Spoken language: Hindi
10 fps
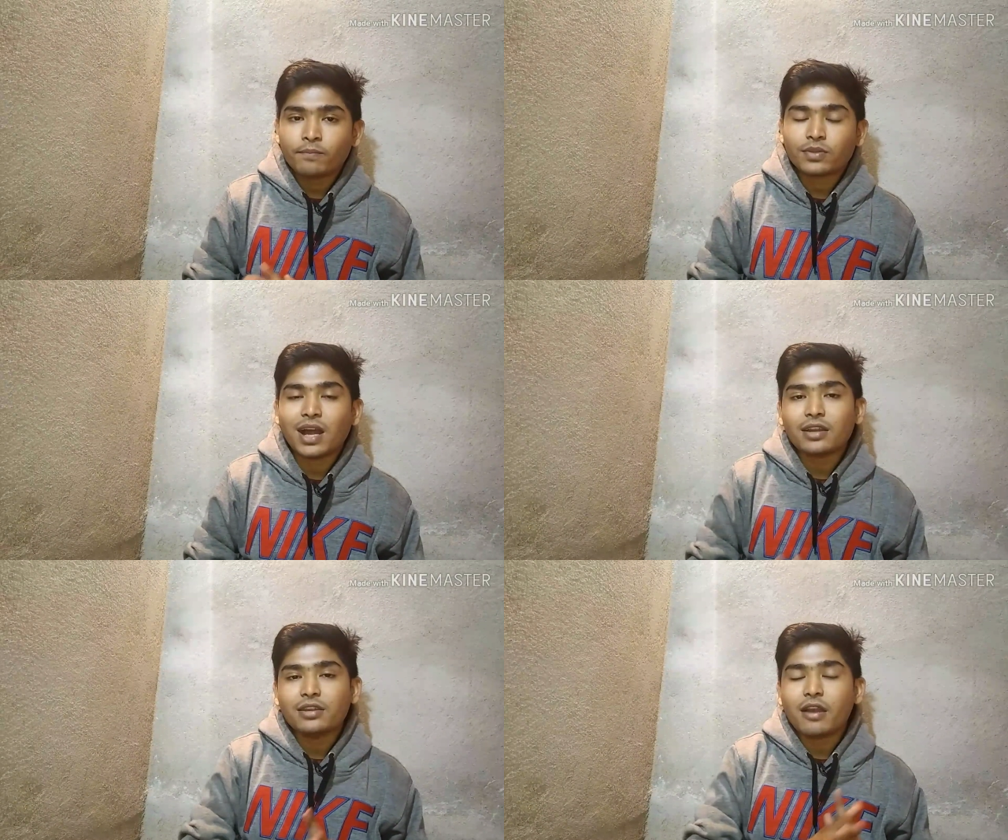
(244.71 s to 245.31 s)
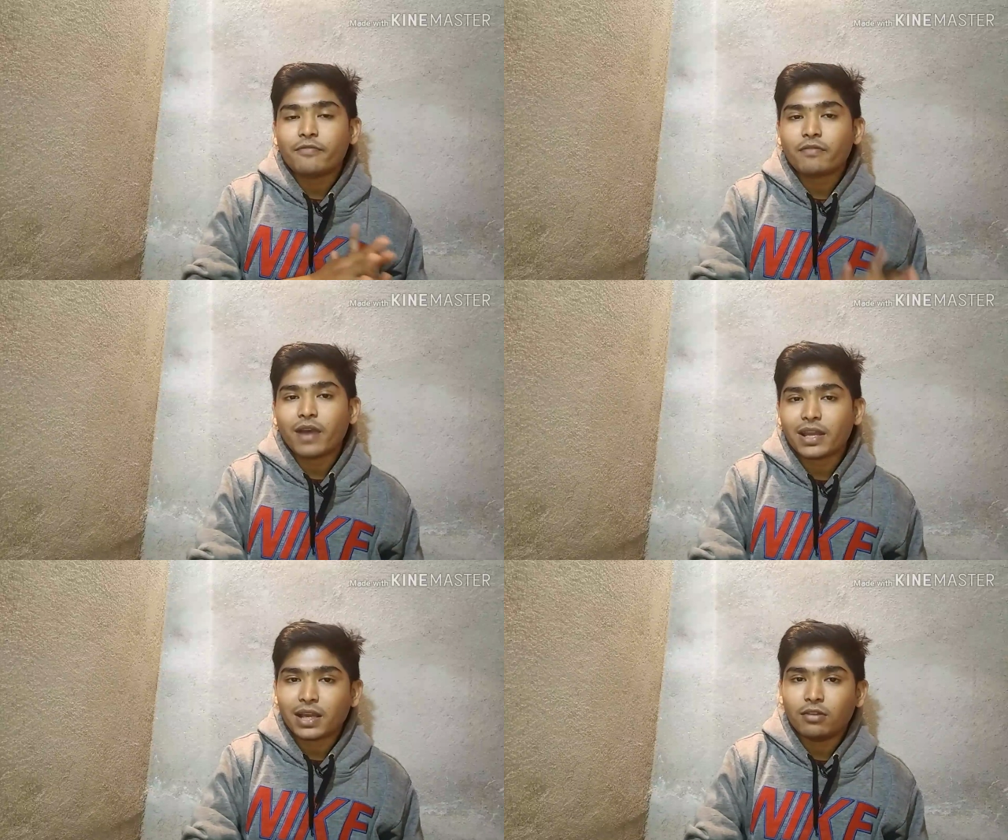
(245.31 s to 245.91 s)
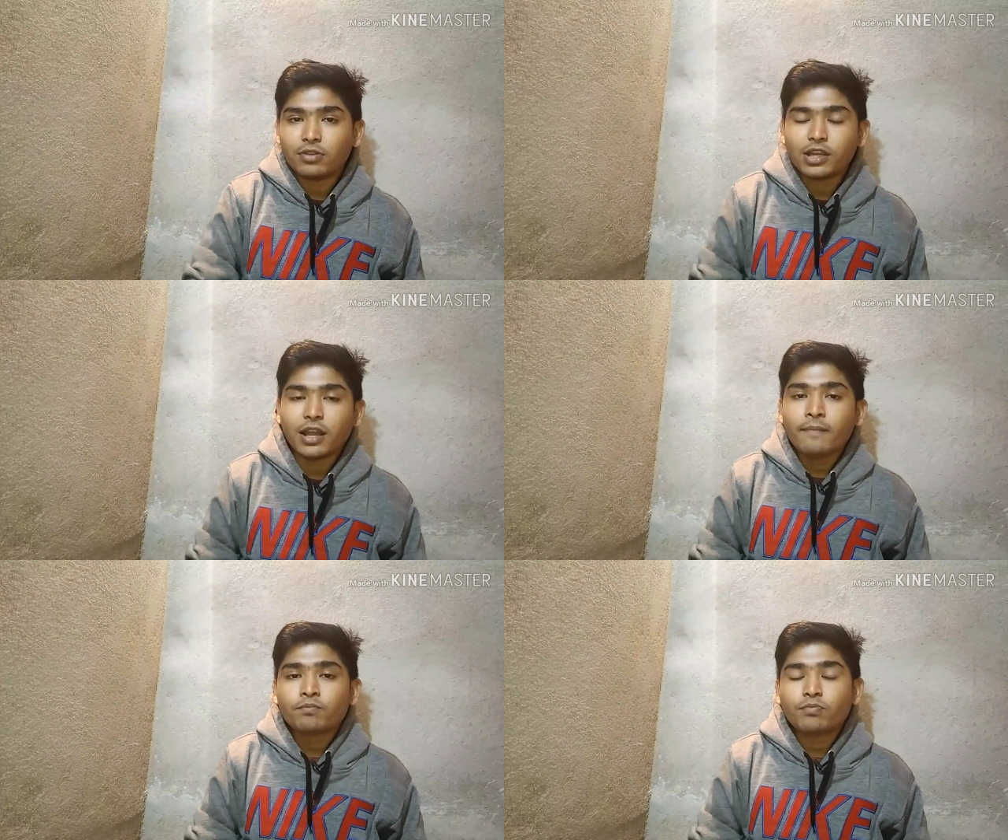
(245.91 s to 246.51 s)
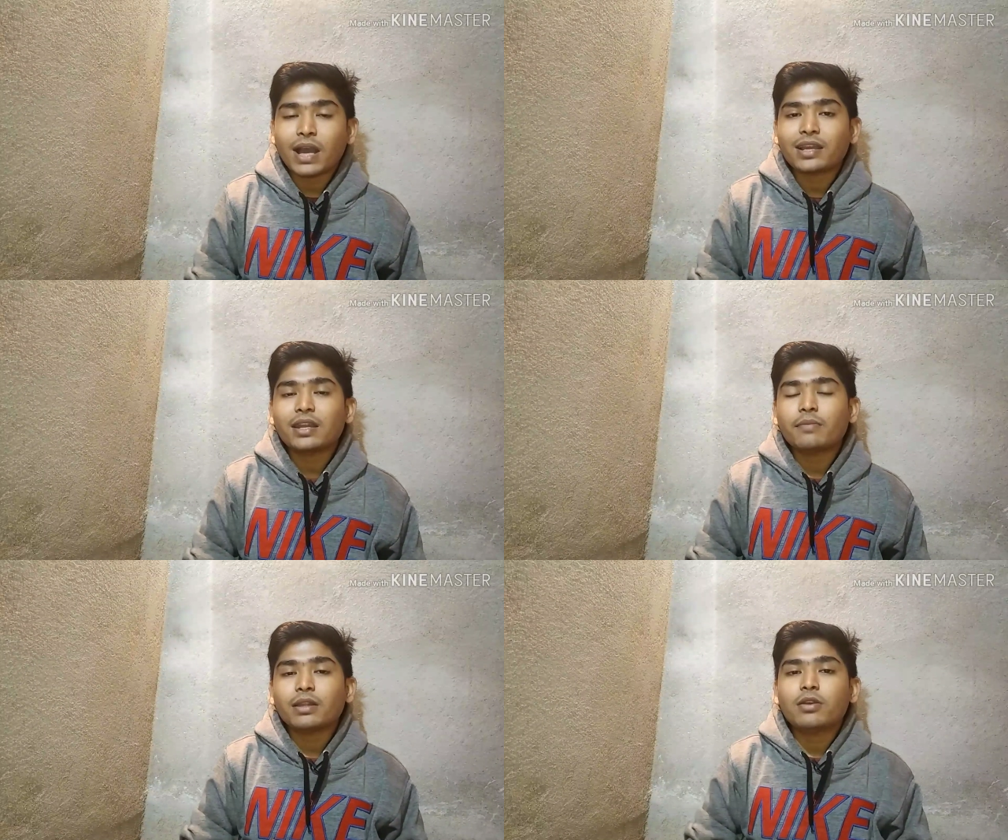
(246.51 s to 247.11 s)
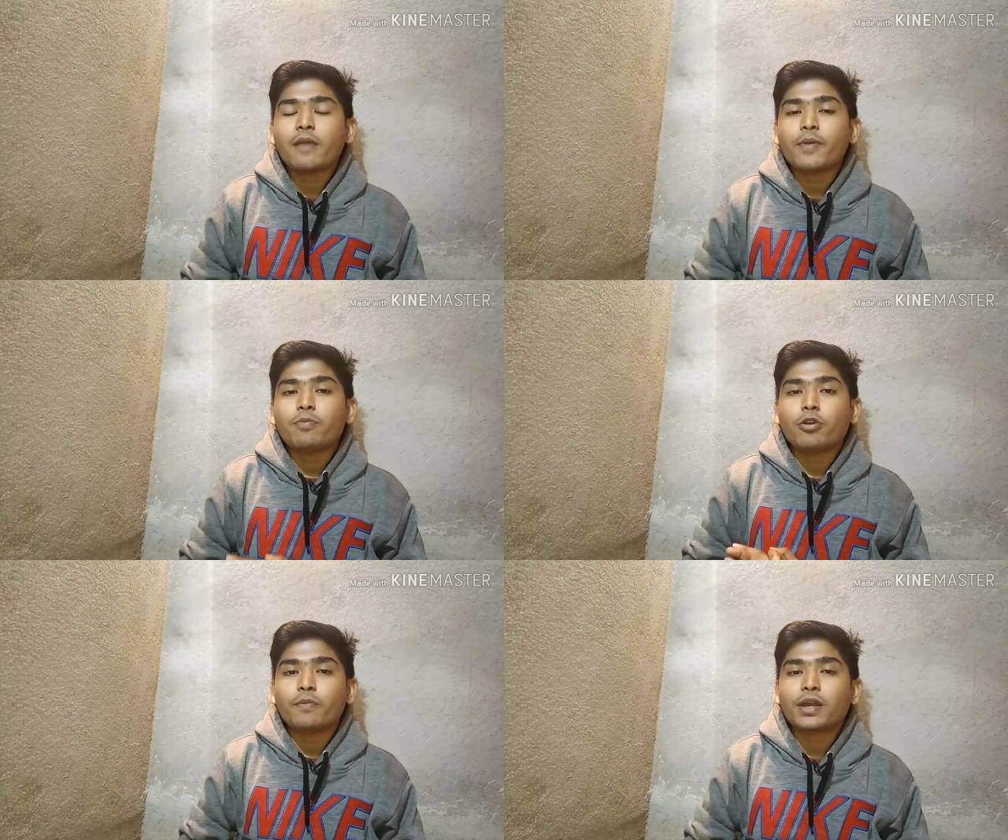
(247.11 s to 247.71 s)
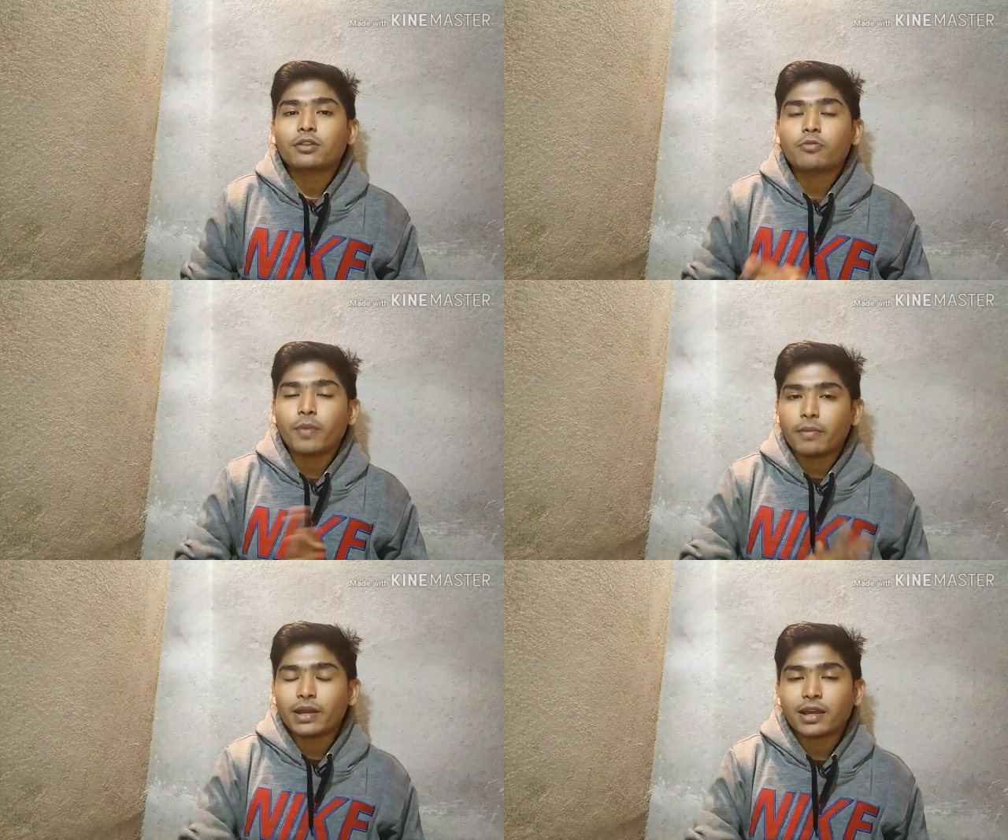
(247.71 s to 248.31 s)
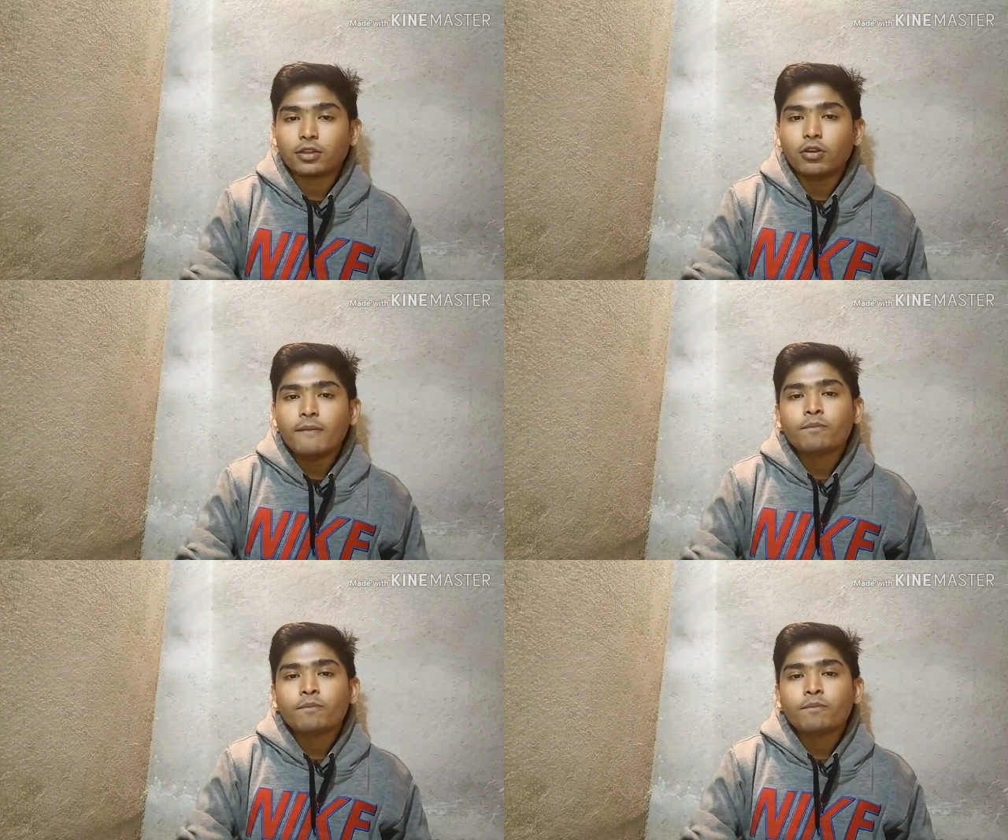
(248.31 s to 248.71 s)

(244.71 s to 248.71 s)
नाट यहाँ पर बाय कर लो ठीक है बाय करने के बाद यहाँ पर फोन पे के थ्रू पेमेंट कर दो